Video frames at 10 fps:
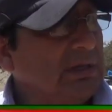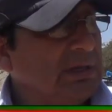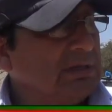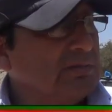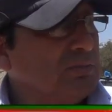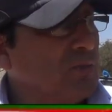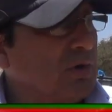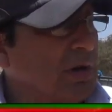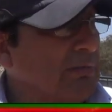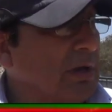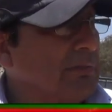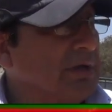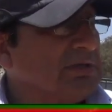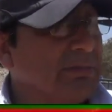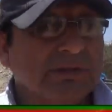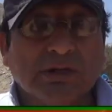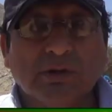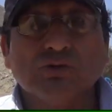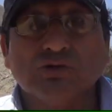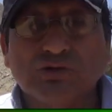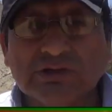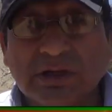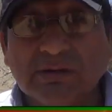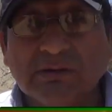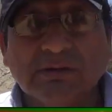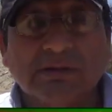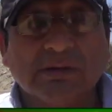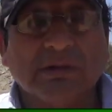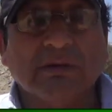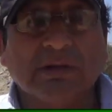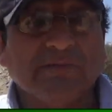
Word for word: y este es un programa básicamente de inclusión social que va a